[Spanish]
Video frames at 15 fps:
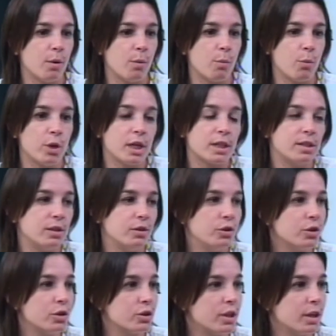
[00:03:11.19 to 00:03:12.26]
muy
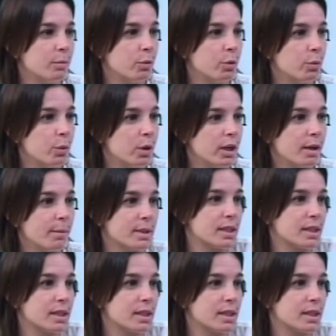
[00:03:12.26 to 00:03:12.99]
exitosa y muy buena,